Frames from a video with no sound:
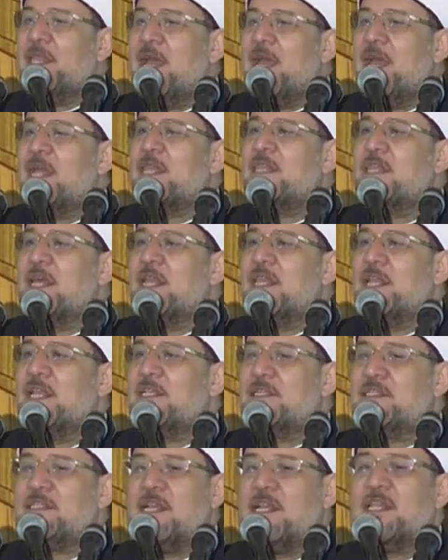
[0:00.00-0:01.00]
ان
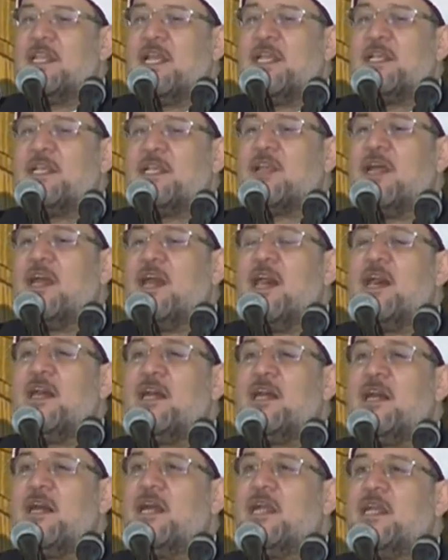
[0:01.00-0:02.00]
الانسان اذا
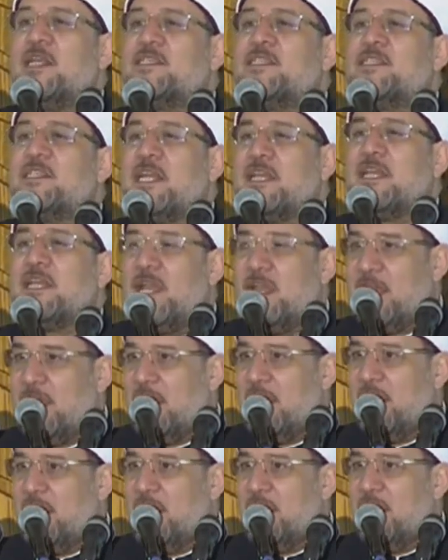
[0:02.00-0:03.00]
اخرج الزكاه
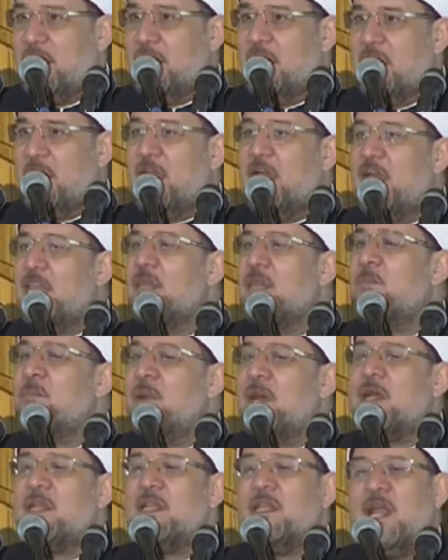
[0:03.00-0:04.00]
هل
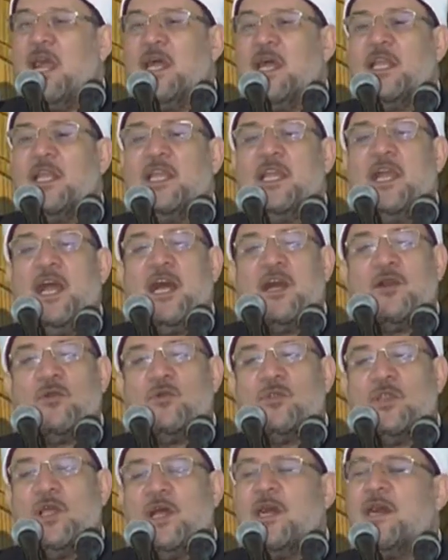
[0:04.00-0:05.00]
بقي عليه
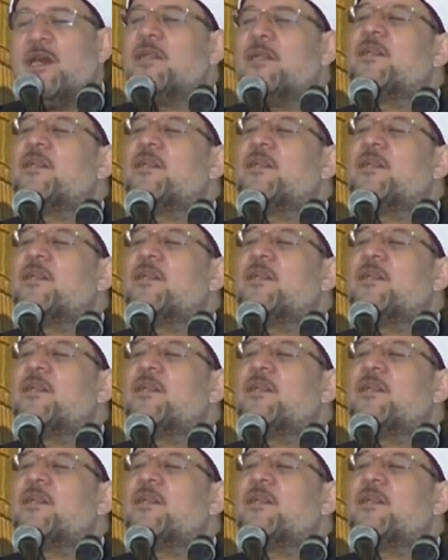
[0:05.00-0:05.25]
حق اخر